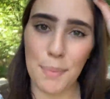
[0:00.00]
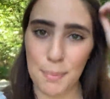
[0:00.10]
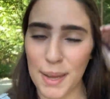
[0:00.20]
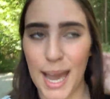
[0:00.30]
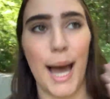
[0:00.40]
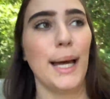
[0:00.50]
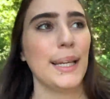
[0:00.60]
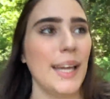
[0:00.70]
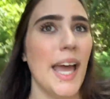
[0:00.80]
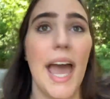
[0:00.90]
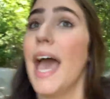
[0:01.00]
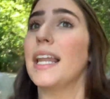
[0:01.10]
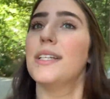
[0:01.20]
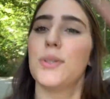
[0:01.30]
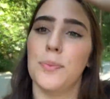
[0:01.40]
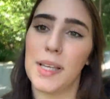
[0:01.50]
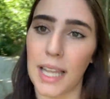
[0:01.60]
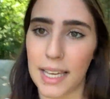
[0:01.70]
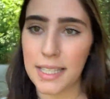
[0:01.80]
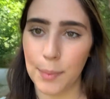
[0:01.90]
né? Pra pegar ela e subir
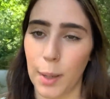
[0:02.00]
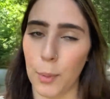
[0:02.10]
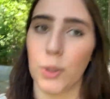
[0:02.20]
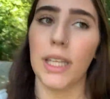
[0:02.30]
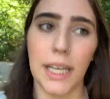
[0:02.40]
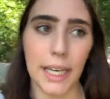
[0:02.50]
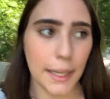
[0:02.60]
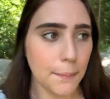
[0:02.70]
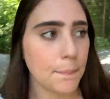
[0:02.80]
lá em cima da montanha.